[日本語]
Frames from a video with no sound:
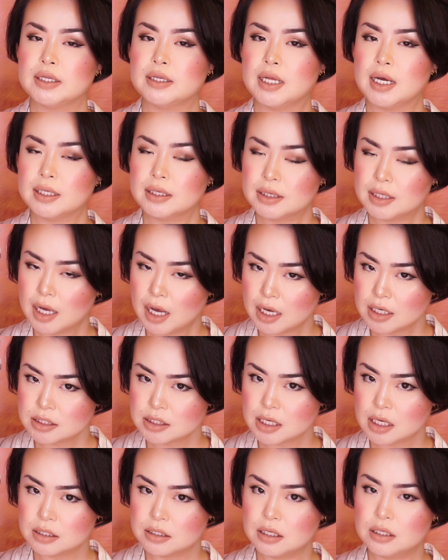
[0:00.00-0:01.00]

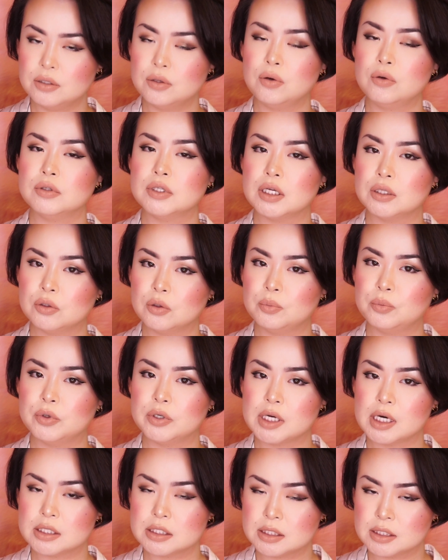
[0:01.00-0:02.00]
ナターシャ・ディノーナの
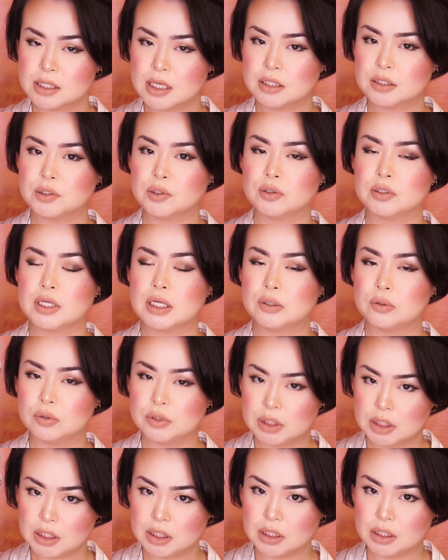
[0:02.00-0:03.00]
ブラシセットなの
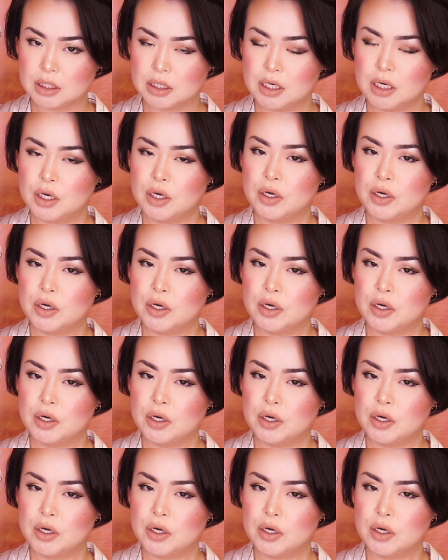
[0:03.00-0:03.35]
に、